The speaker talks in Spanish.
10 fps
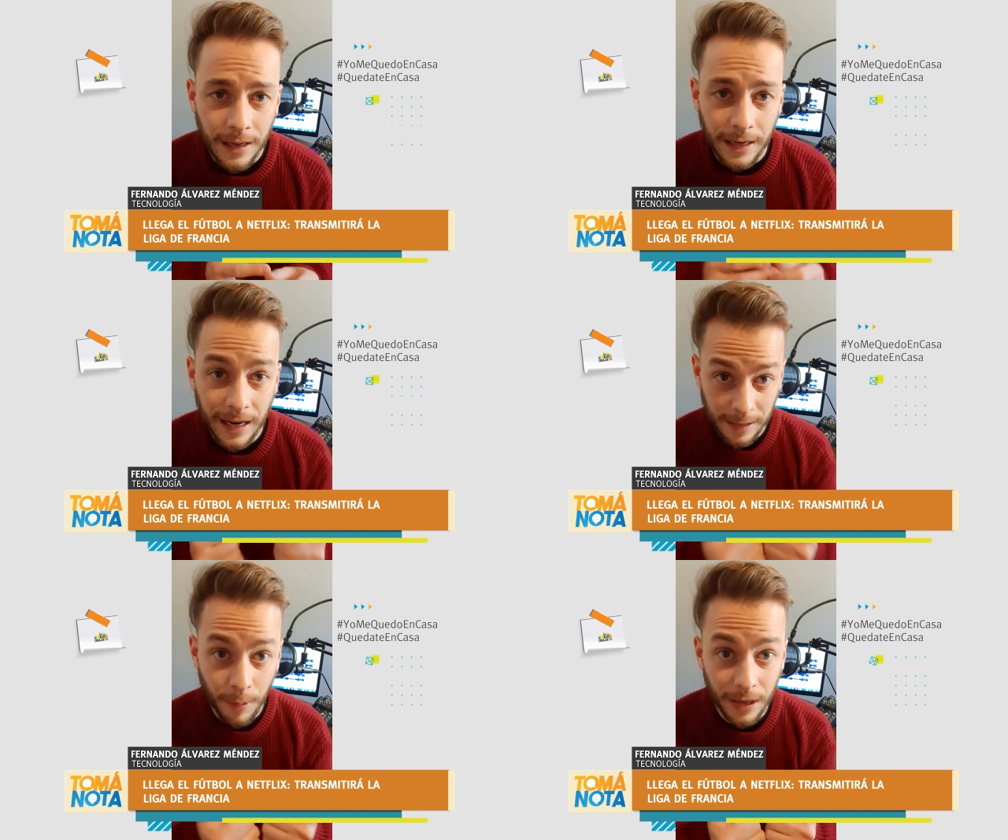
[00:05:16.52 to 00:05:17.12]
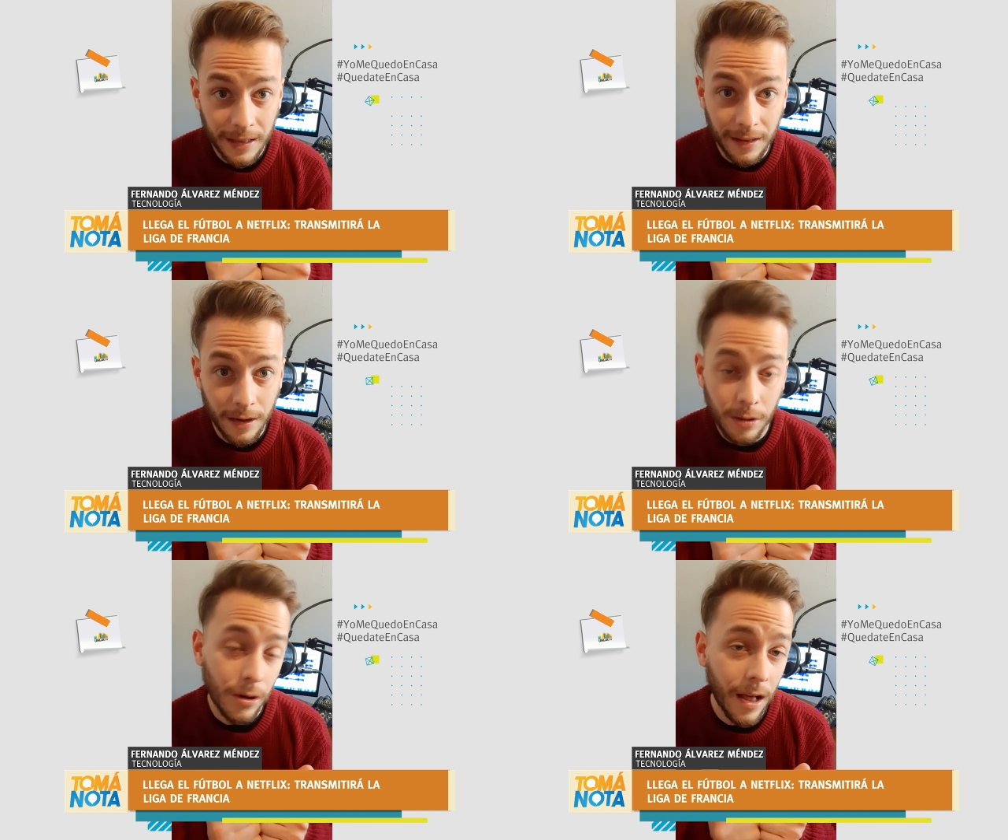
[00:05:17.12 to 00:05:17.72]
Gracias por estar
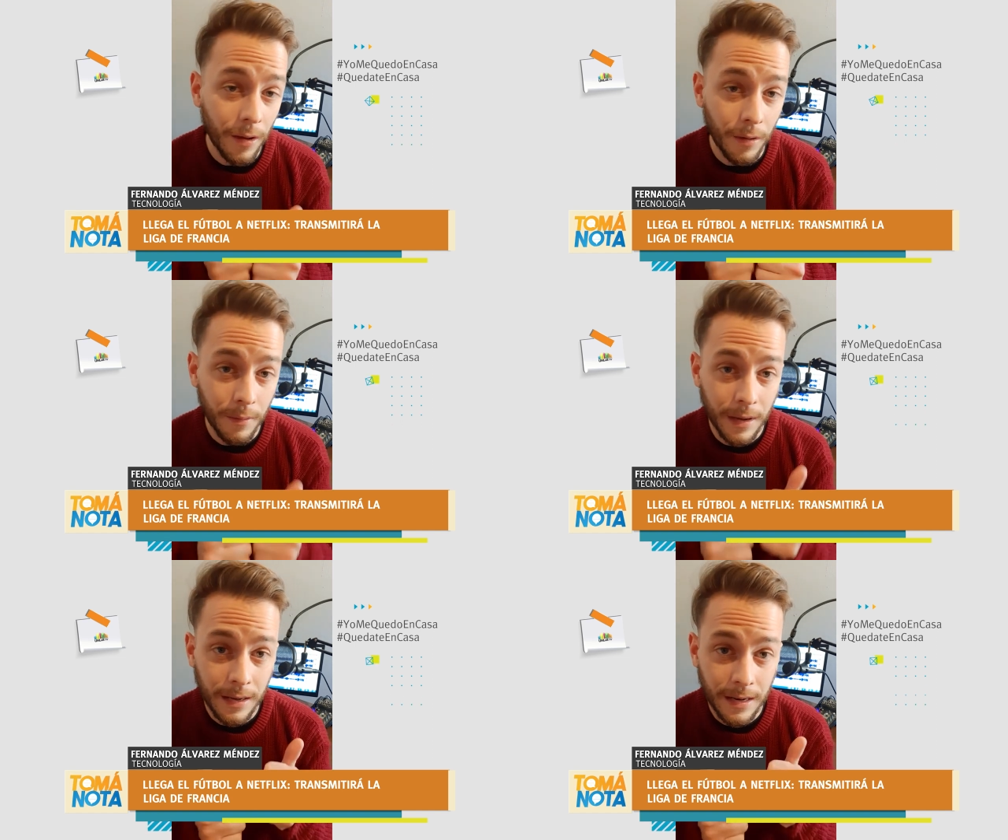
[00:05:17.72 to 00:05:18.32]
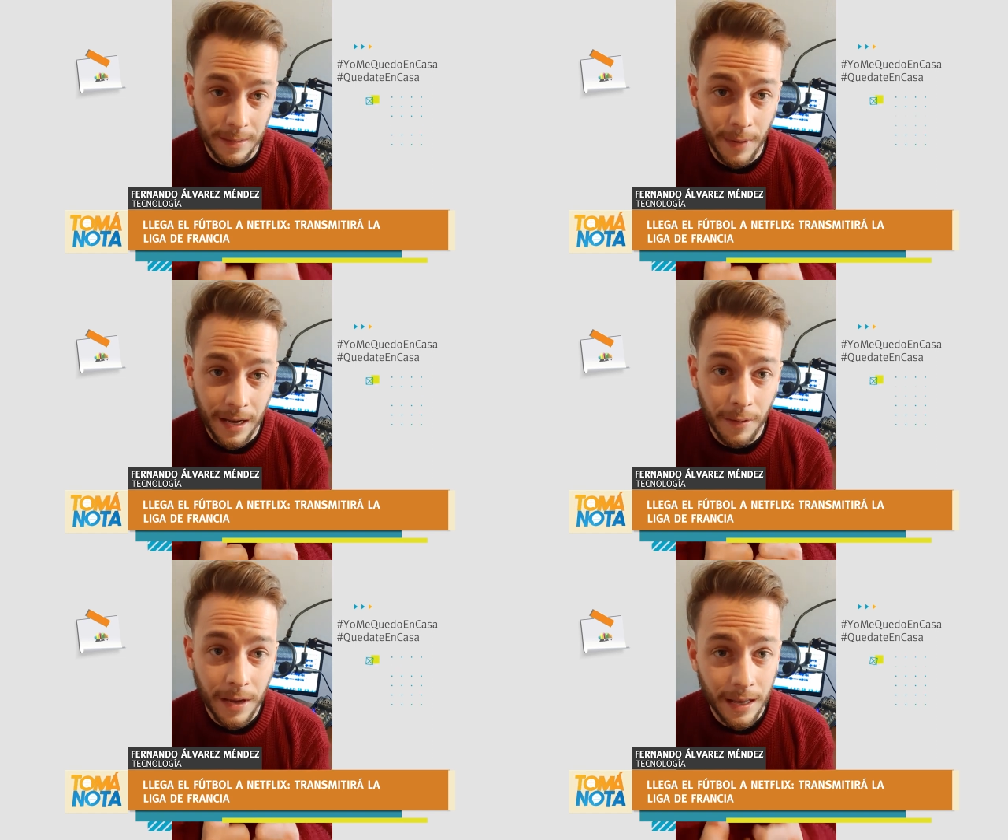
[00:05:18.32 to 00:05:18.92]
del otro lado. En ¿eh? la
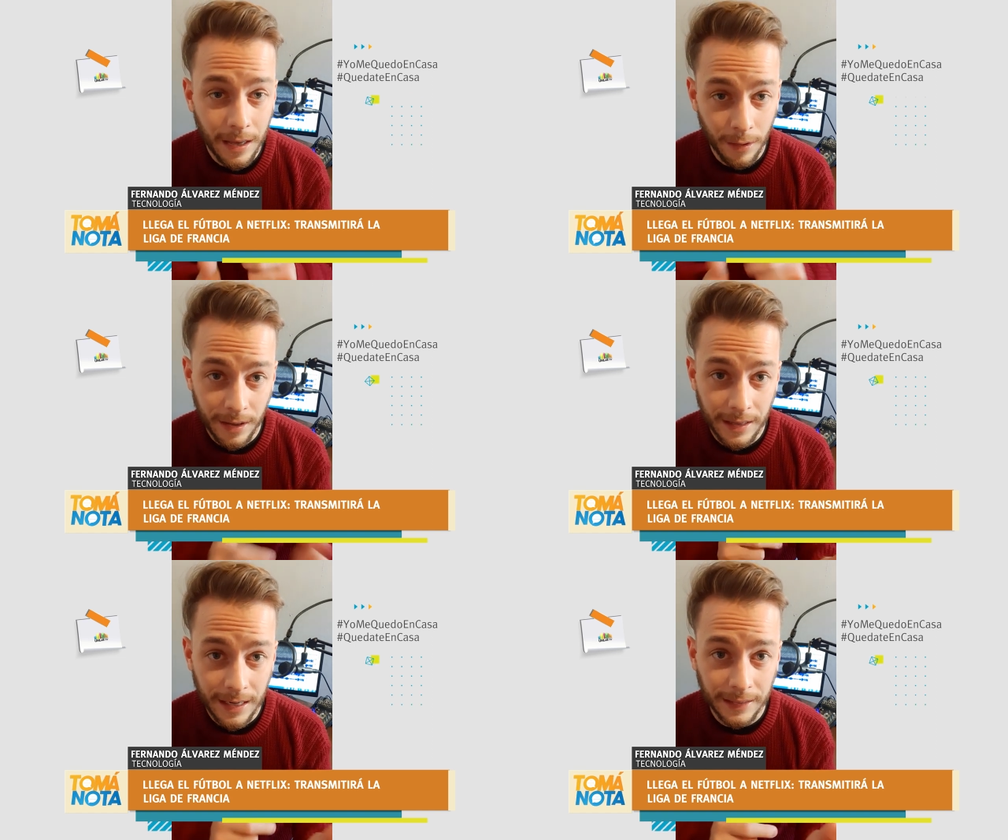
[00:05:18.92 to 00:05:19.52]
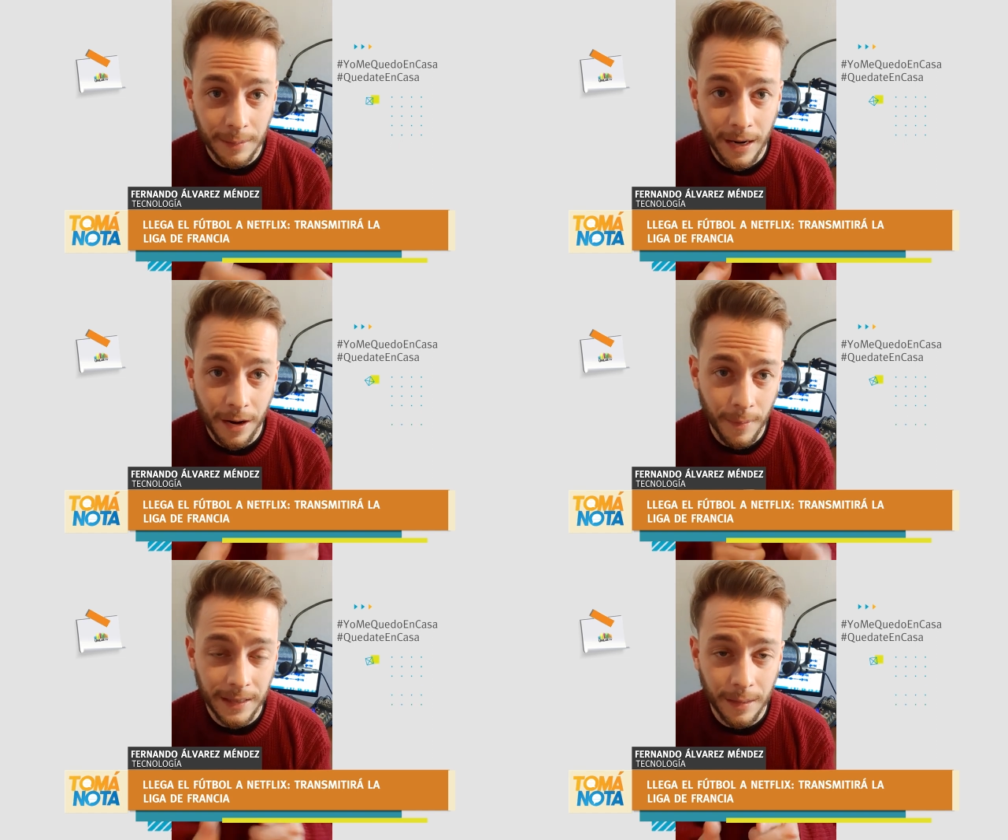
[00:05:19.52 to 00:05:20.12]
semana que viene y durante la
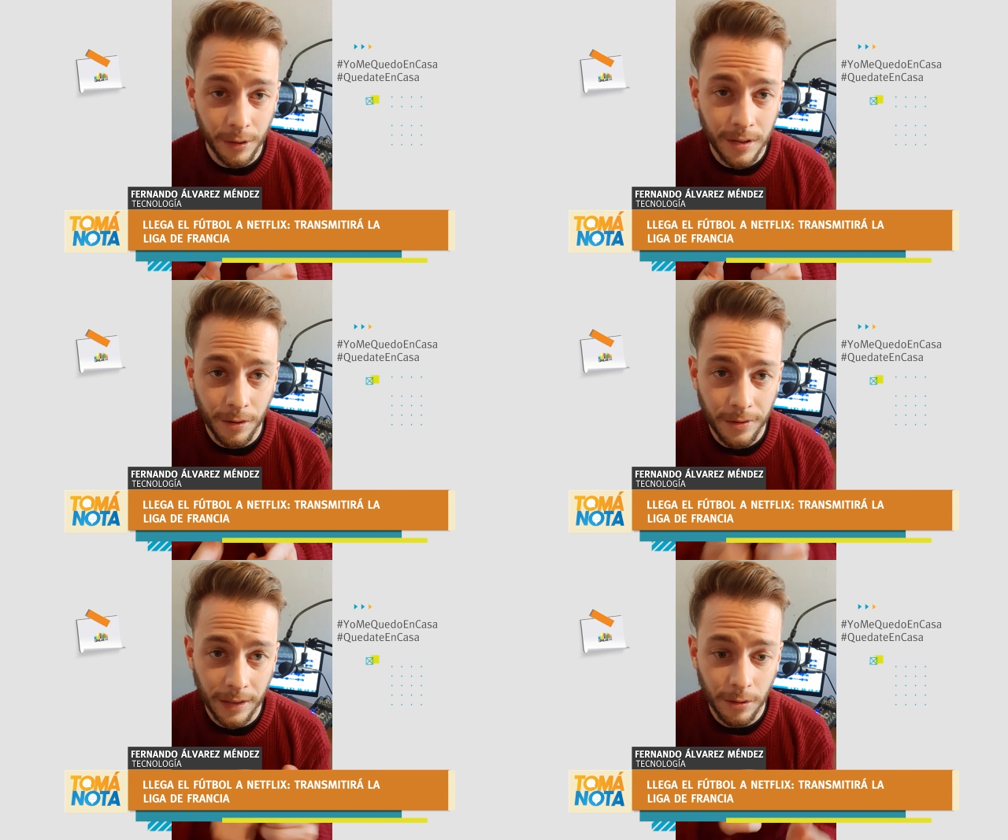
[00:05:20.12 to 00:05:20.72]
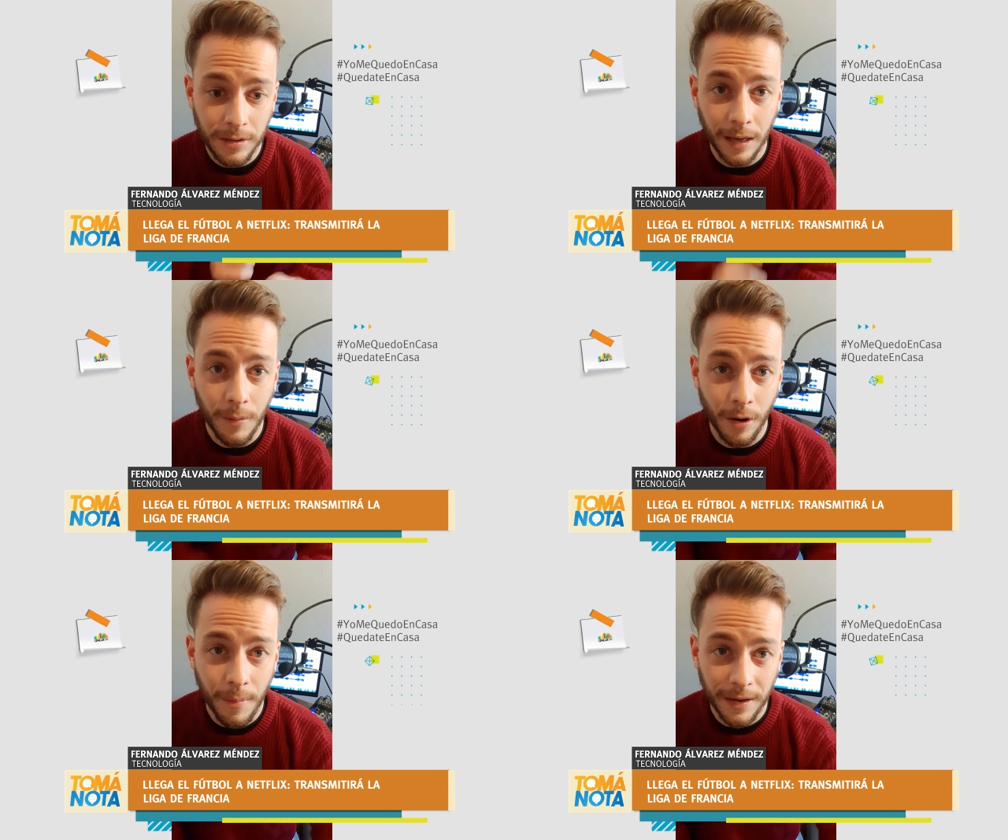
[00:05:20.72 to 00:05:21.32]
semana nos mantenemos en contacto y
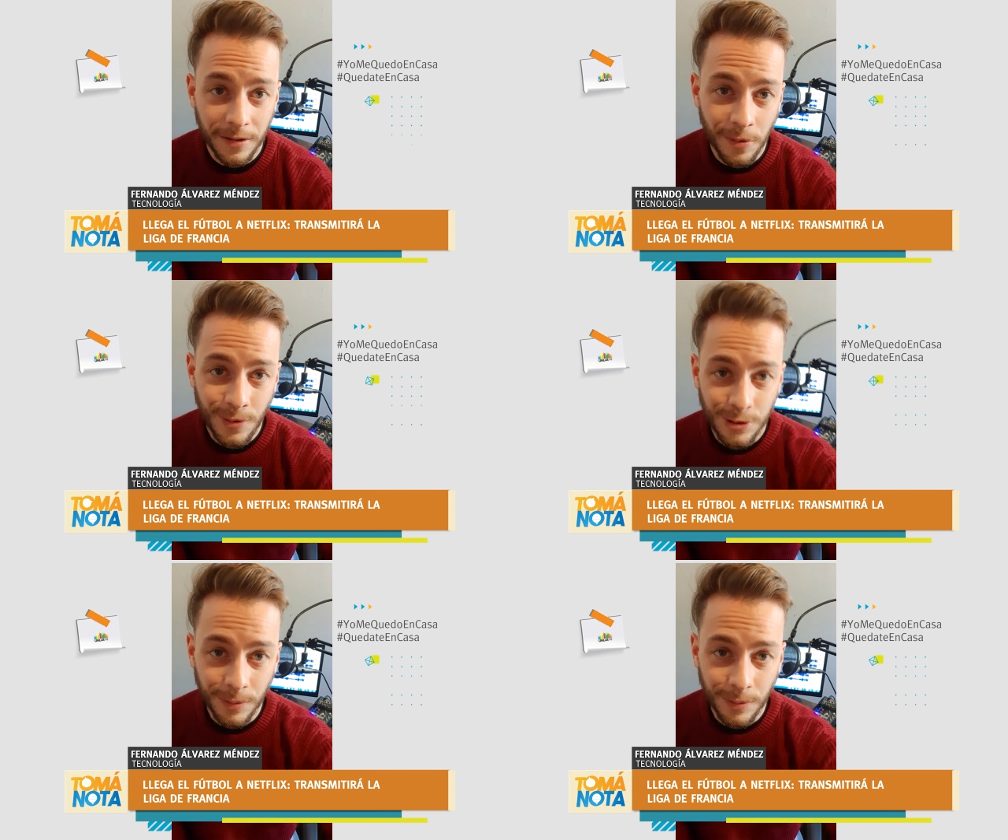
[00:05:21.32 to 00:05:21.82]
seguimos compartiendo mucho